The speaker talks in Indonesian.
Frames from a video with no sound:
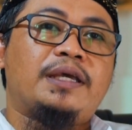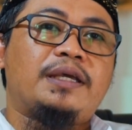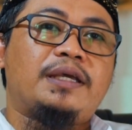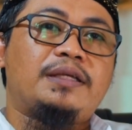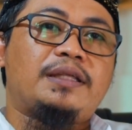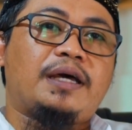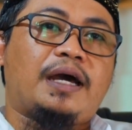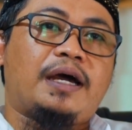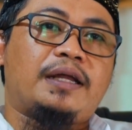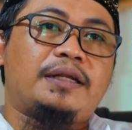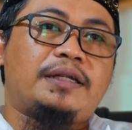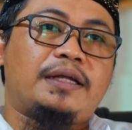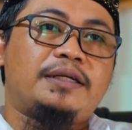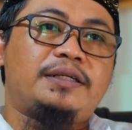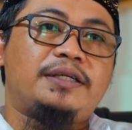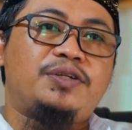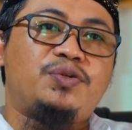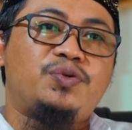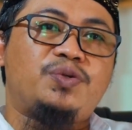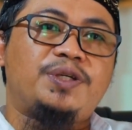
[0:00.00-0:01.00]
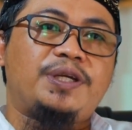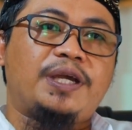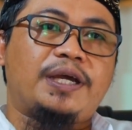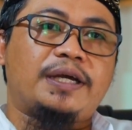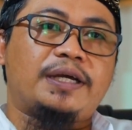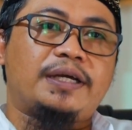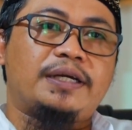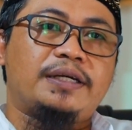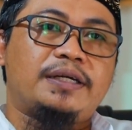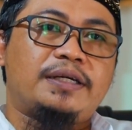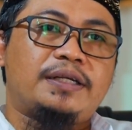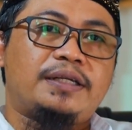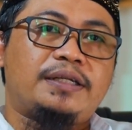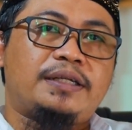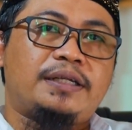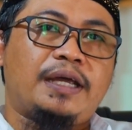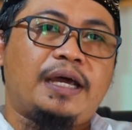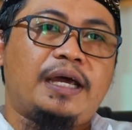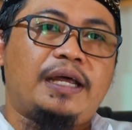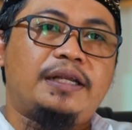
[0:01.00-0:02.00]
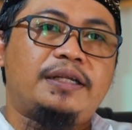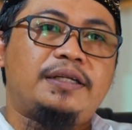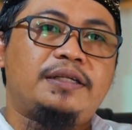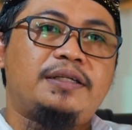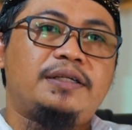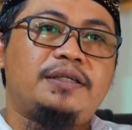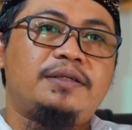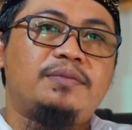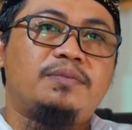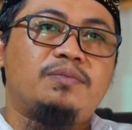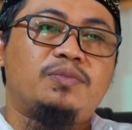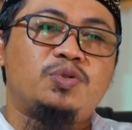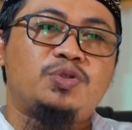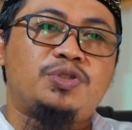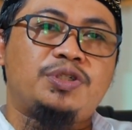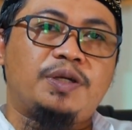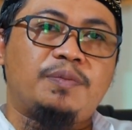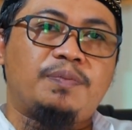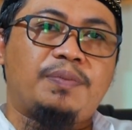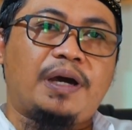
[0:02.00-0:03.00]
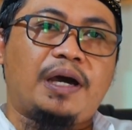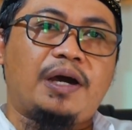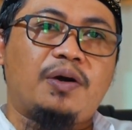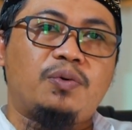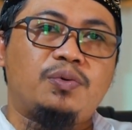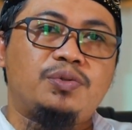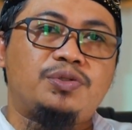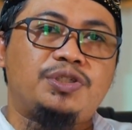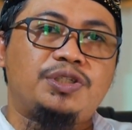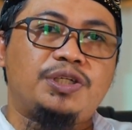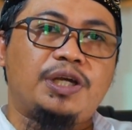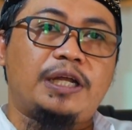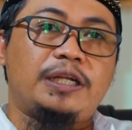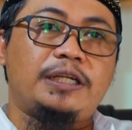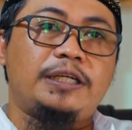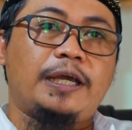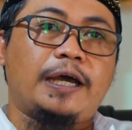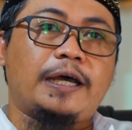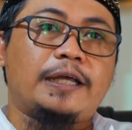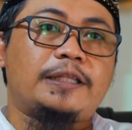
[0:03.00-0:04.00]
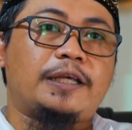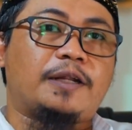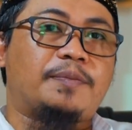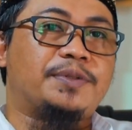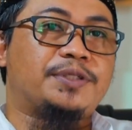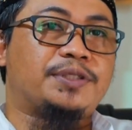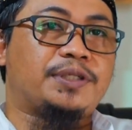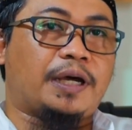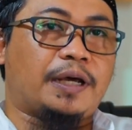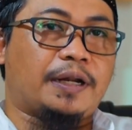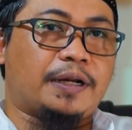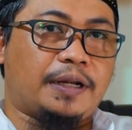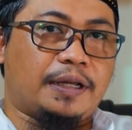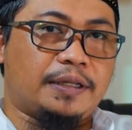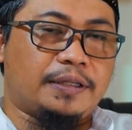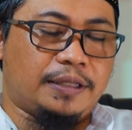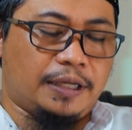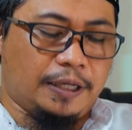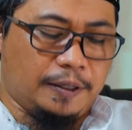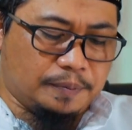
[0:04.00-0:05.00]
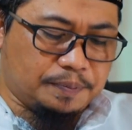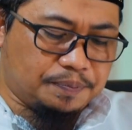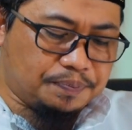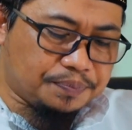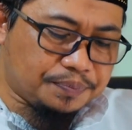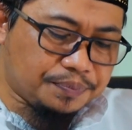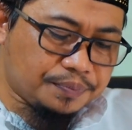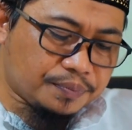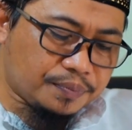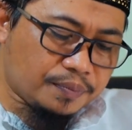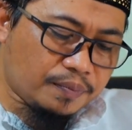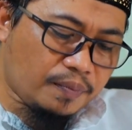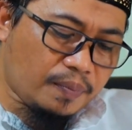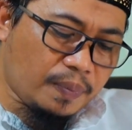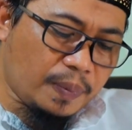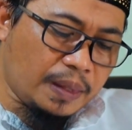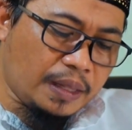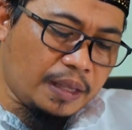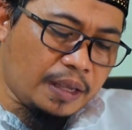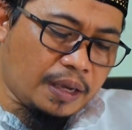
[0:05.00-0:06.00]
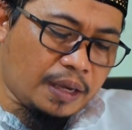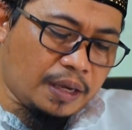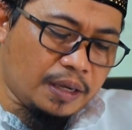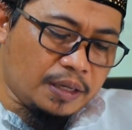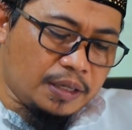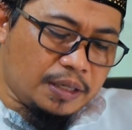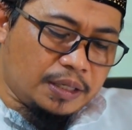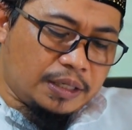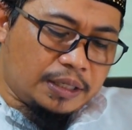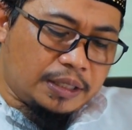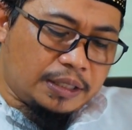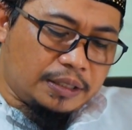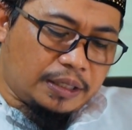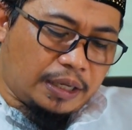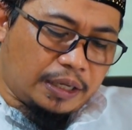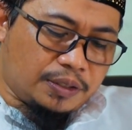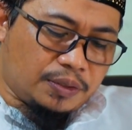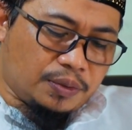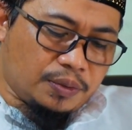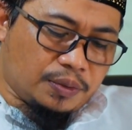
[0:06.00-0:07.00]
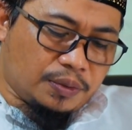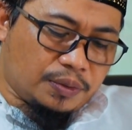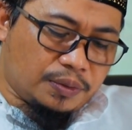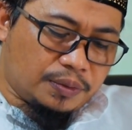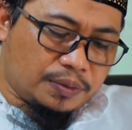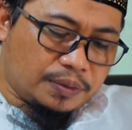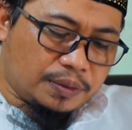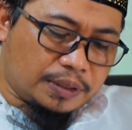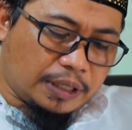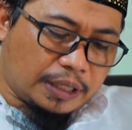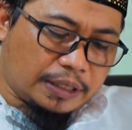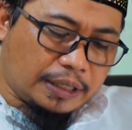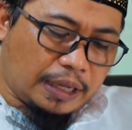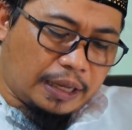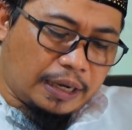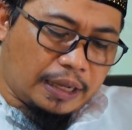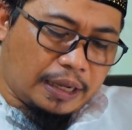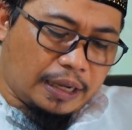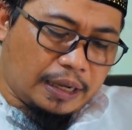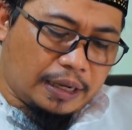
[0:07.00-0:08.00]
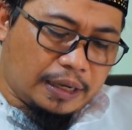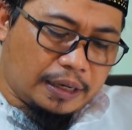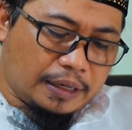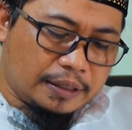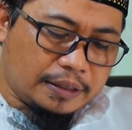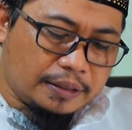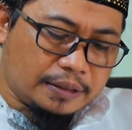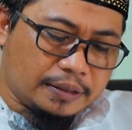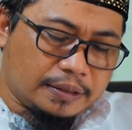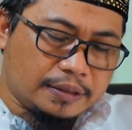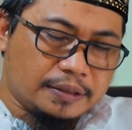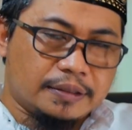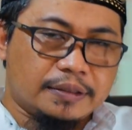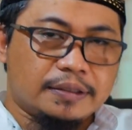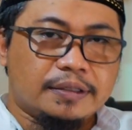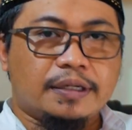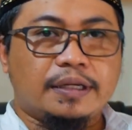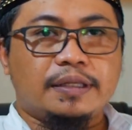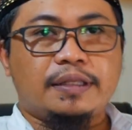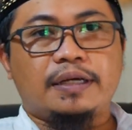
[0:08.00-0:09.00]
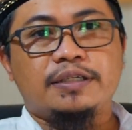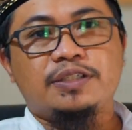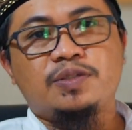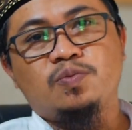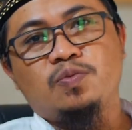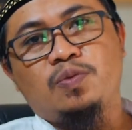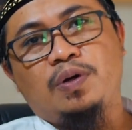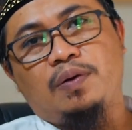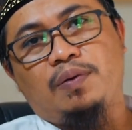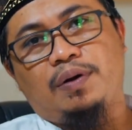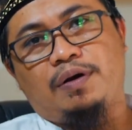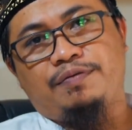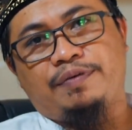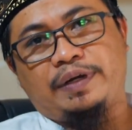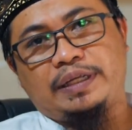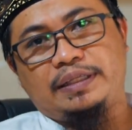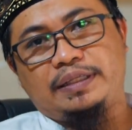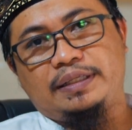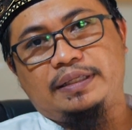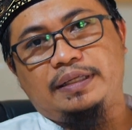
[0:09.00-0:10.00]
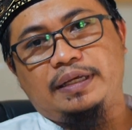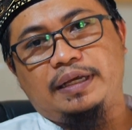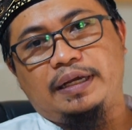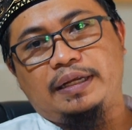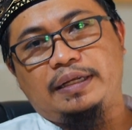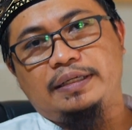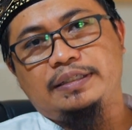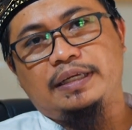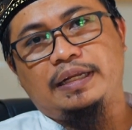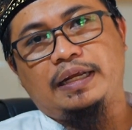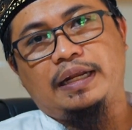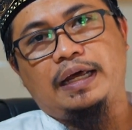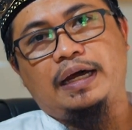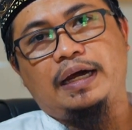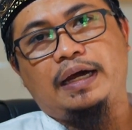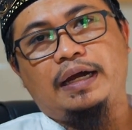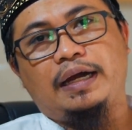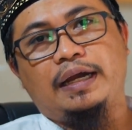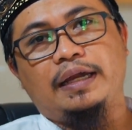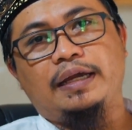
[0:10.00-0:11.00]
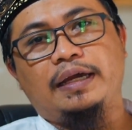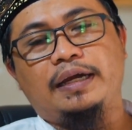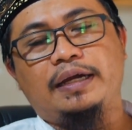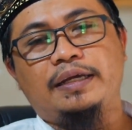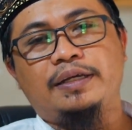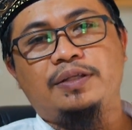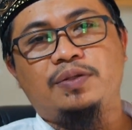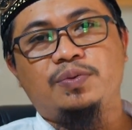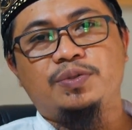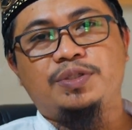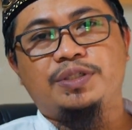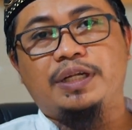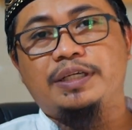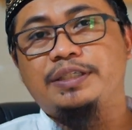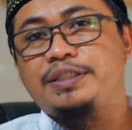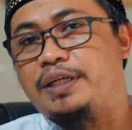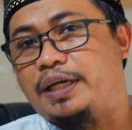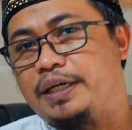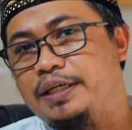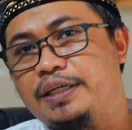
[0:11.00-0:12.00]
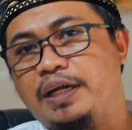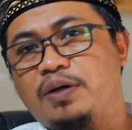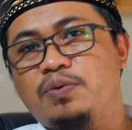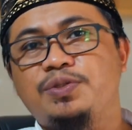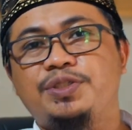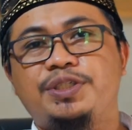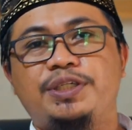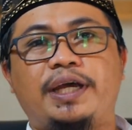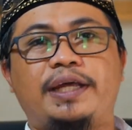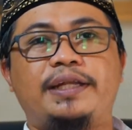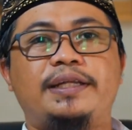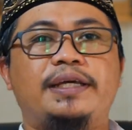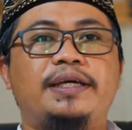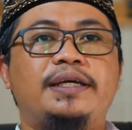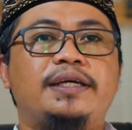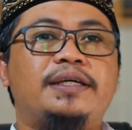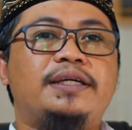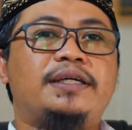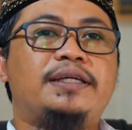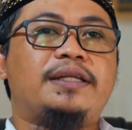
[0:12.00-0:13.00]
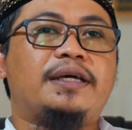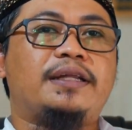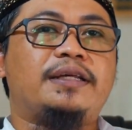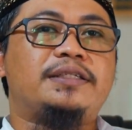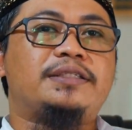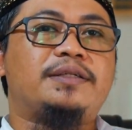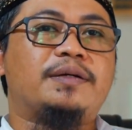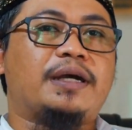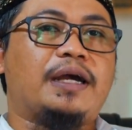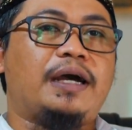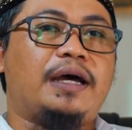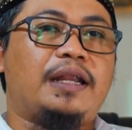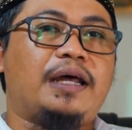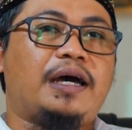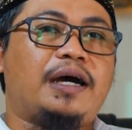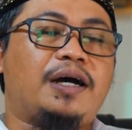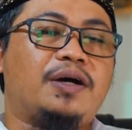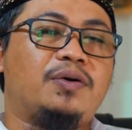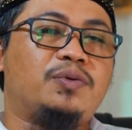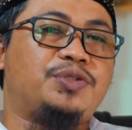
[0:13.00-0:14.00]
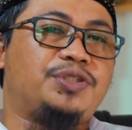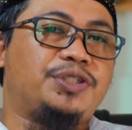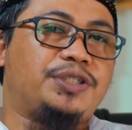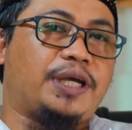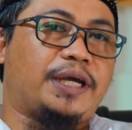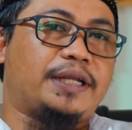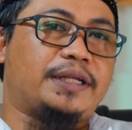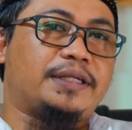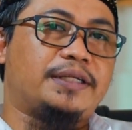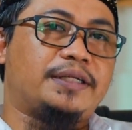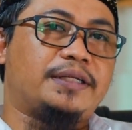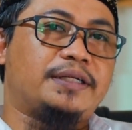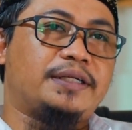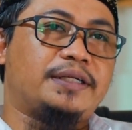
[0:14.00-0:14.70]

Kita ada di dunia. Dan musibah ujian yang terbesar nanti ya yaitu tatkala kita semua wafat ya di sanalah ya itu selesainya ujian dari segala ujian